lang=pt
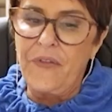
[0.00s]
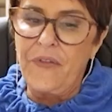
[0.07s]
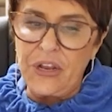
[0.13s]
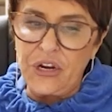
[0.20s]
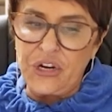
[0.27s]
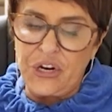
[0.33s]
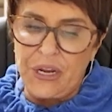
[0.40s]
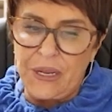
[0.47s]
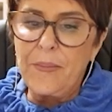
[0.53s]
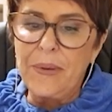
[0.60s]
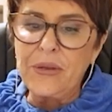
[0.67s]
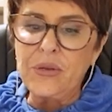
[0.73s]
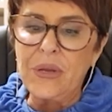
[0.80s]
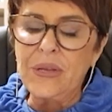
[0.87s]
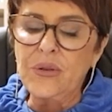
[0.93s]
Virgem:
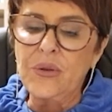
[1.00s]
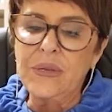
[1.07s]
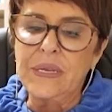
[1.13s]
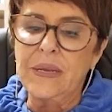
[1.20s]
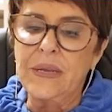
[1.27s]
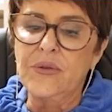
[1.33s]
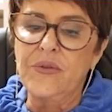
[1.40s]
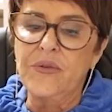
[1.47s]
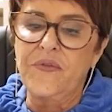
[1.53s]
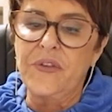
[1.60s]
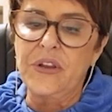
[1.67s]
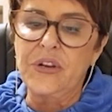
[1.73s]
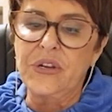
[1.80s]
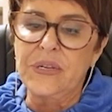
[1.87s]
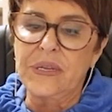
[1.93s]
pessoas do signo de
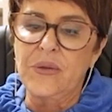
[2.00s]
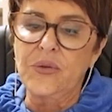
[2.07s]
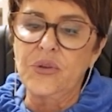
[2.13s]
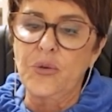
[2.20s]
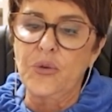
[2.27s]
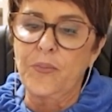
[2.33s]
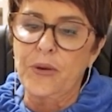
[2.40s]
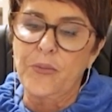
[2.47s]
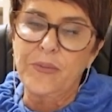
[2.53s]
virgem são super